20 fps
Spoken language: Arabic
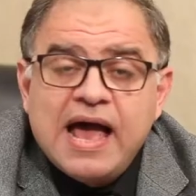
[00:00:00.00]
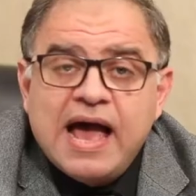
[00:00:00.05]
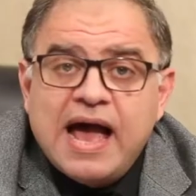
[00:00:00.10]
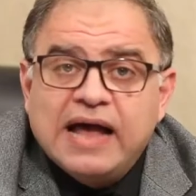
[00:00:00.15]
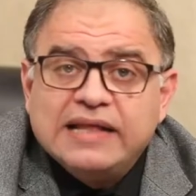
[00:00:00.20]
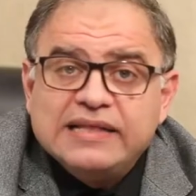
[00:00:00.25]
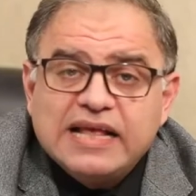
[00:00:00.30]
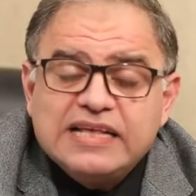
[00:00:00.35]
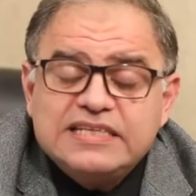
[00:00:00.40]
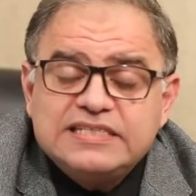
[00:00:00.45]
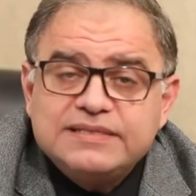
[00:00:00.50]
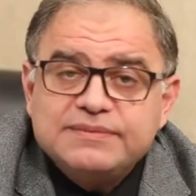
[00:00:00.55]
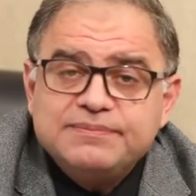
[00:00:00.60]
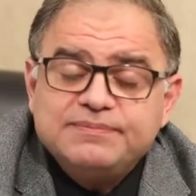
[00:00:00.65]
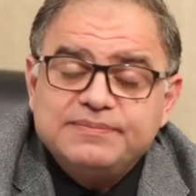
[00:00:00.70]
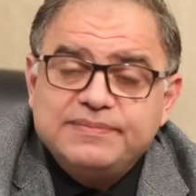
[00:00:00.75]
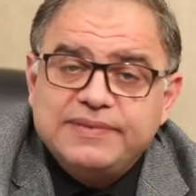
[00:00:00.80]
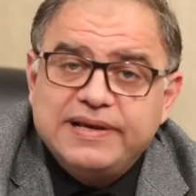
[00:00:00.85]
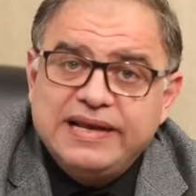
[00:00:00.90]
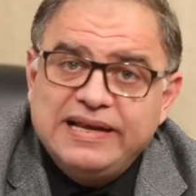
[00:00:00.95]

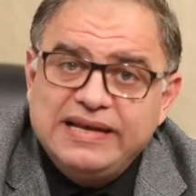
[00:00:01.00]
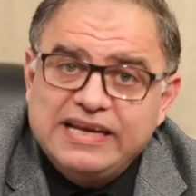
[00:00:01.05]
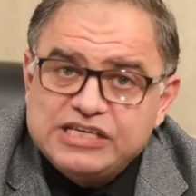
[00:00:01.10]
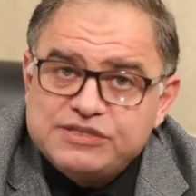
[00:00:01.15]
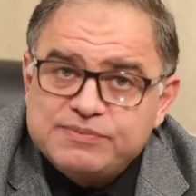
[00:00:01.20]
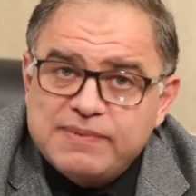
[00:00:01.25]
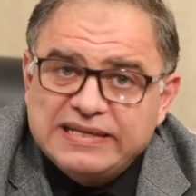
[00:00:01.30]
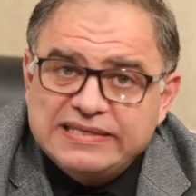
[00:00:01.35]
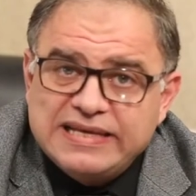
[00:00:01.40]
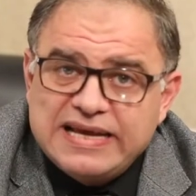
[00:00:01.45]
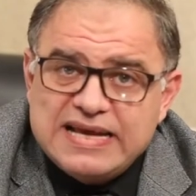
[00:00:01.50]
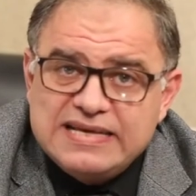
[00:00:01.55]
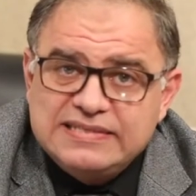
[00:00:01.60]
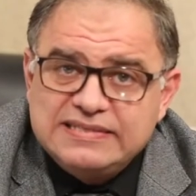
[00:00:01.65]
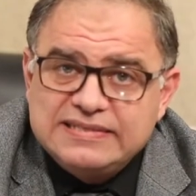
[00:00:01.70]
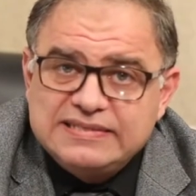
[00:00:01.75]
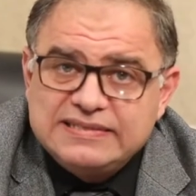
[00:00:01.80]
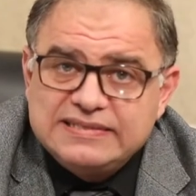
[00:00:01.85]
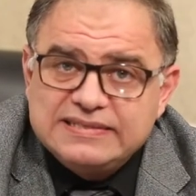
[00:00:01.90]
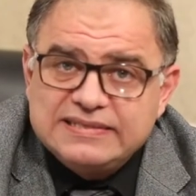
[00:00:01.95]
هنقسم
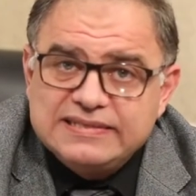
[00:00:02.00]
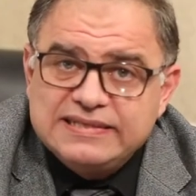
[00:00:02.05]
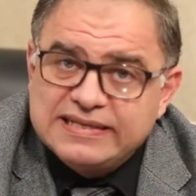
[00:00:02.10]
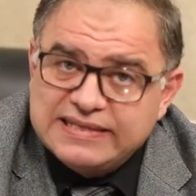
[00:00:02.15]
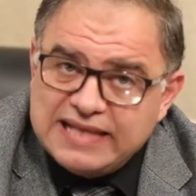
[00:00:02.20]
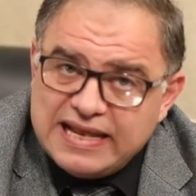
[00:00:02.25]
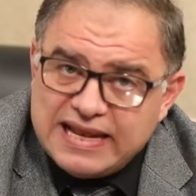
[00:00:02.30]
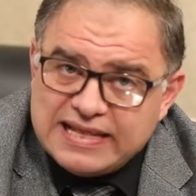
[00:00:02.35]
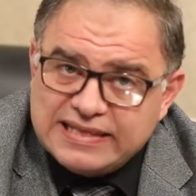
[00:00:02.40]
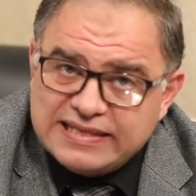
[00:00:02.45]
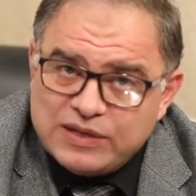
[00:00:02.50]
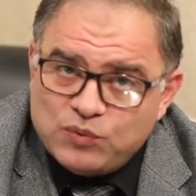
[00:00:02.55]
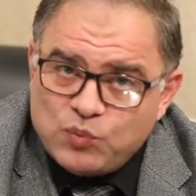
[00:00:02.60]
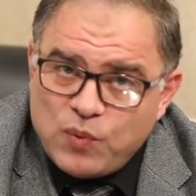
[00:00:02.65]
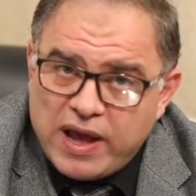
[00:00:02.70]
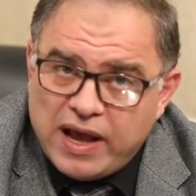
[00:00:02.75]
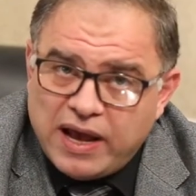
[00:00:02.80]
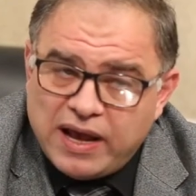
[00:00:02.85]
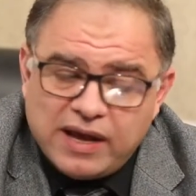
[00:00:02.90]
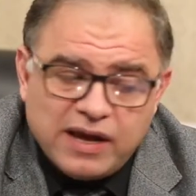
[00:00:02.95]
الليشمانيزز لثلاث
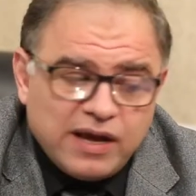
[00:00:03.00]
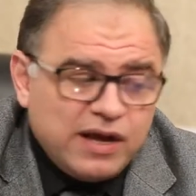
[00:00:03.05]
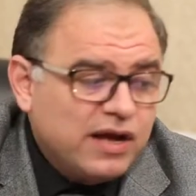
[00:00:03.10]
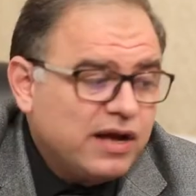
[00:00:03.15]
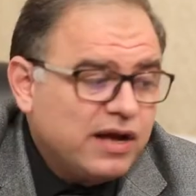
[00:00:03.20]
انواع